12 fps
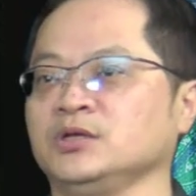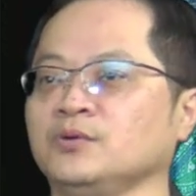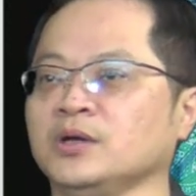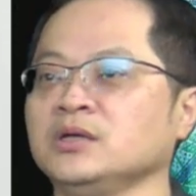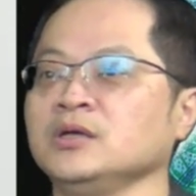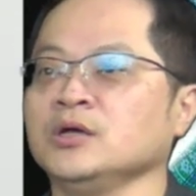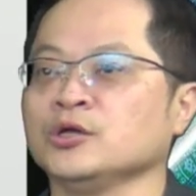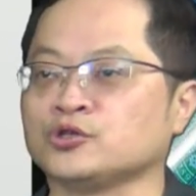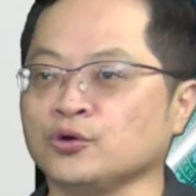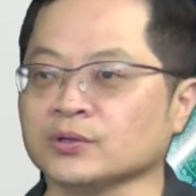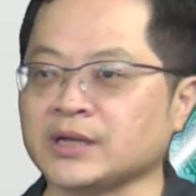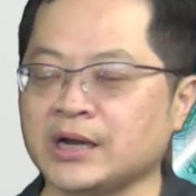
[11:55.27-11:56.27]
因为
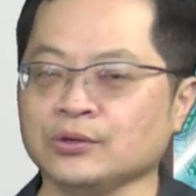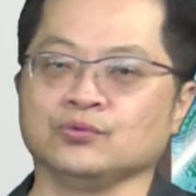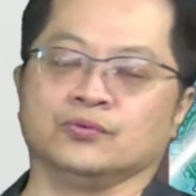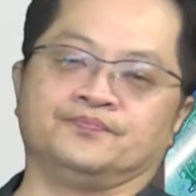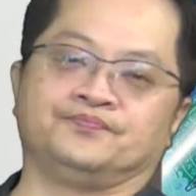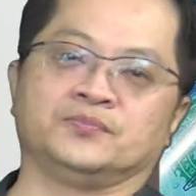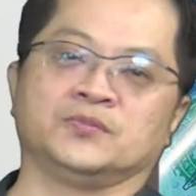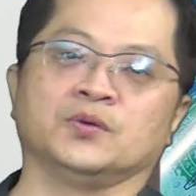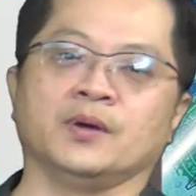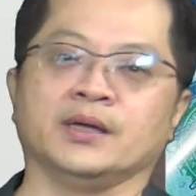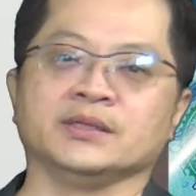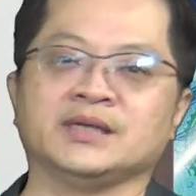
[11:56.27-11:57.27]
中国大陆对不对？